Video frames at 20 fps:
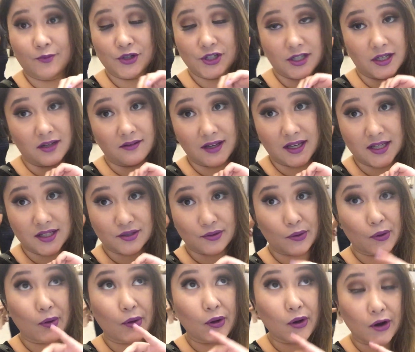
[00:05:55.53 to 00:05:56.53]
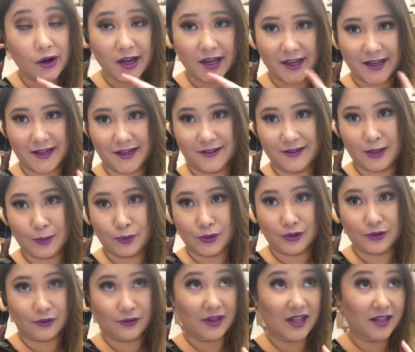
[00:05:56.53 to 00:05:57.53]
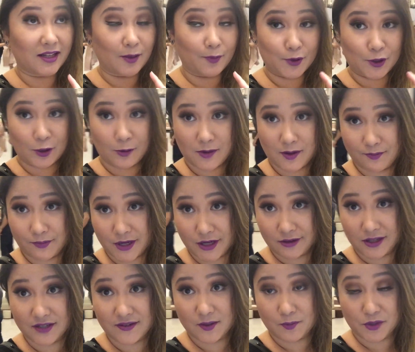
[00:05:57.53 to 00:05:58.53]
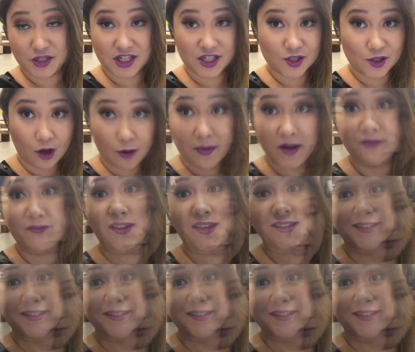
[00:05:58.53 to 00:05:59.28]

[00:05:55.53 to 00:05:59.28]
Mochilão é isso, correria o tempo todo. dá tempo de tomar banho, às vezes podia só uma isso, vez.